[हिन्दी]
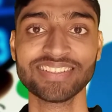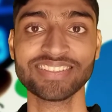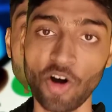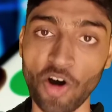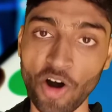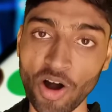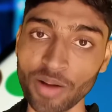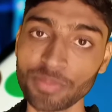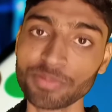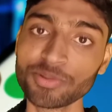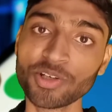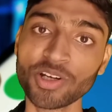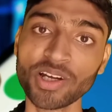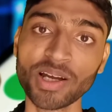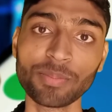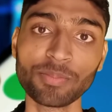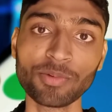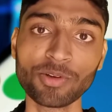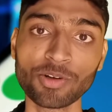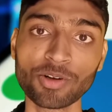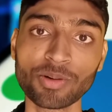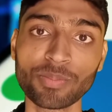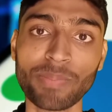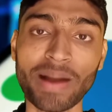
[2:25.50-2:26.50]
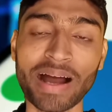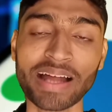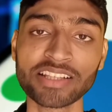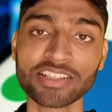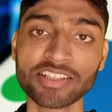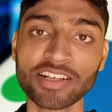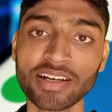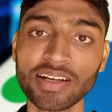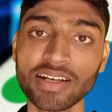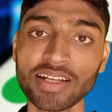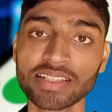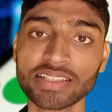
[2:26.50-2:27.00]
है अब जो है हम लोग
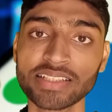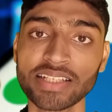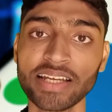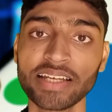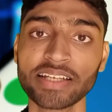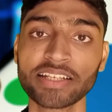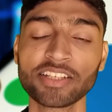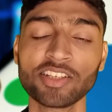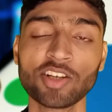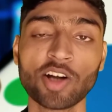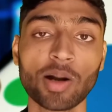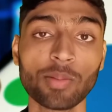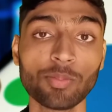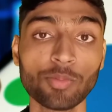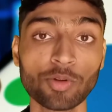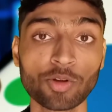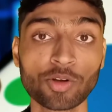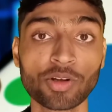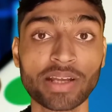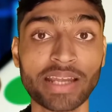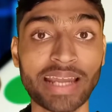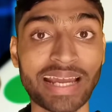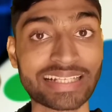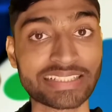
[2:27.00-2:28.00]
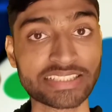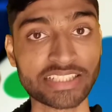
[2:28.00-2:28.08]
बात कर लेते हैं कि हम लोग